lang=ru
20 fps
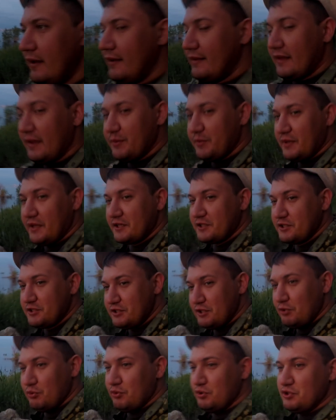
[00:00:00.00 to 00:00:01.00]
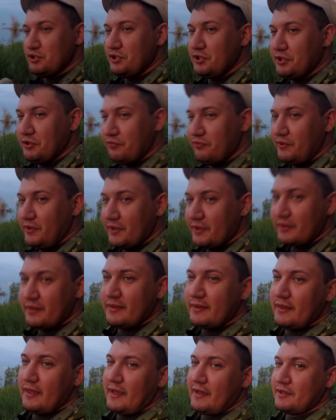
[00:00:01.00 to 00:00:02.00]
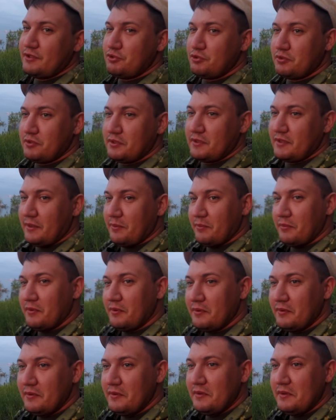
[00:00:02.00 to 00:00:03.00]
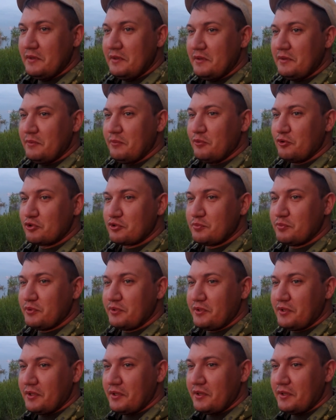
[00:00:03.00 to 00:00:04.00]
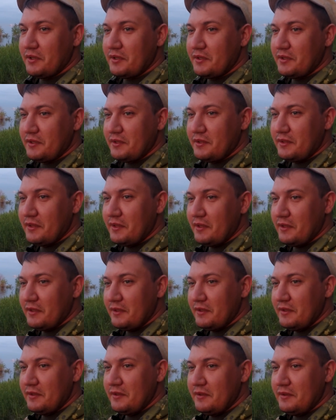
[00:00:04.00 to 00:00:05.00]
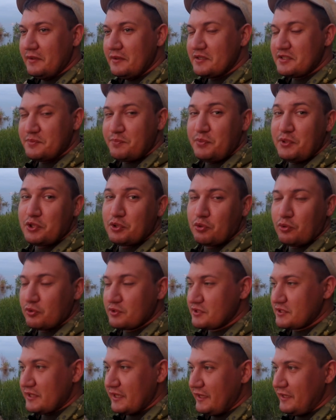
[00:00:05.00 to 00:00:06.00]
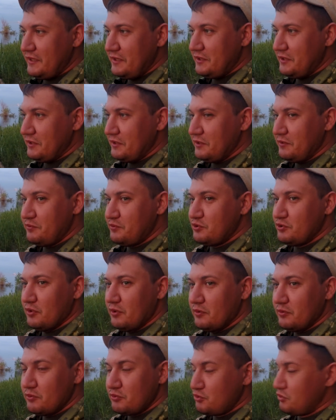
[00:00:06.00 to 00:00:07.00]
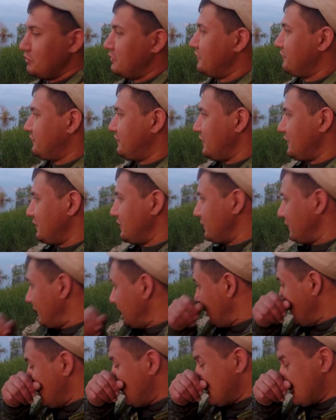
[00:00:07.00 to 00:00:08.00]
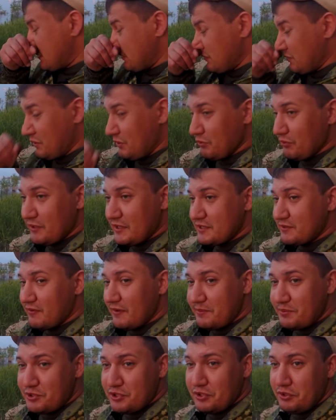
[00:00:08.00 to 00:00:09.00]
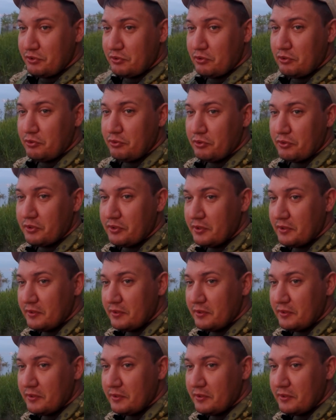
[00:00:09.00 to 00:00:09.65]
Там даже селедочников нет. Так, что-то там, может быть, спиток стоит их и все. Ну, что, а на второй Сутки у нас вообще не клюет.